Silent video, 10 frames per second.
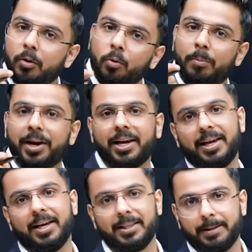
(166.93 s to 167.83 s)
ना रूल ब्रेक
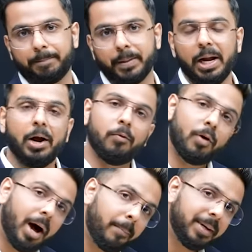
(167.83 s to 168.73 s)
किया था
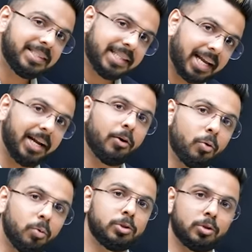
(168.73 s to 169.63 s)
वहाँ पर सेकेंड
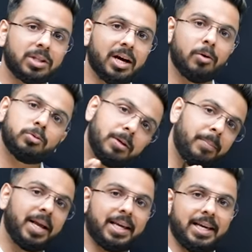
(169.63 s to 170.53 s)
रूल जो था उसे
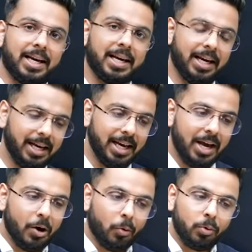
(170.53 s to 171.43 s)
ब्रेक किया गया
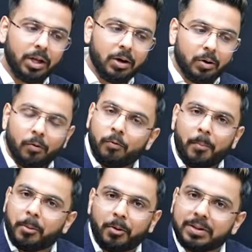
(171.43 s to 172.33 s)
उन्हें
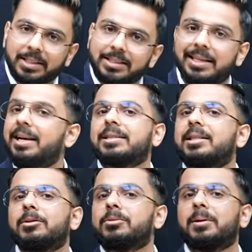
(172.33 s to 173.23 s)
वो प्रोडक्ट्स अच्छे नहीं
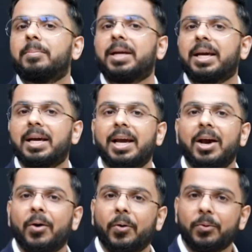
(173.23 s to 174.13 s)
लगते थे उस कंपनी के
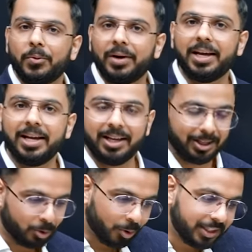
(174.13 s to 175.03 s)
उन्होंने
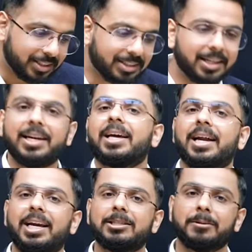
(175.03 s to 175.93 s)
थोड़ी सी स्टडी
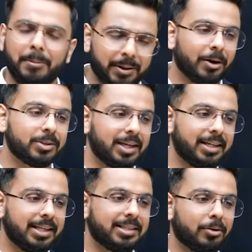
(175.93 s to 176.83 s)
कर ली जब अब क्या होता है
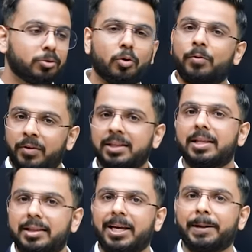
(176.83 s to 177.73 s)
ना टीचर कुछ होमवर्क
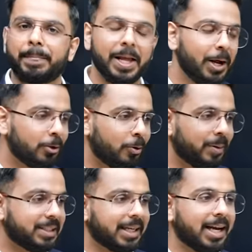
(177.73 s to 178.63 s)
देती है तो
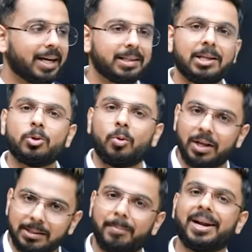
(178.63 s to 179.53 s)
बच्चे क्या करते हैं
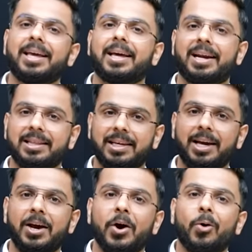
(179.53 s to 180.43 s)
थोड़ा सा पढ़ाई कर लेते
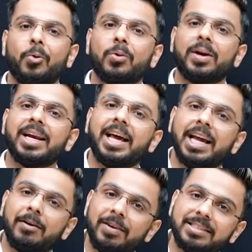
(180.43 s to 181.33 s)
हैं उन्होंने ना
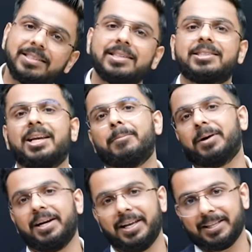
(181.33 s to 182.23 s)
इन्वेस्टर्स डेली
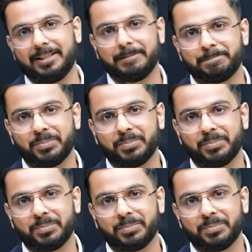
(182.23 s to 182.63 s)
पढ़ लिया था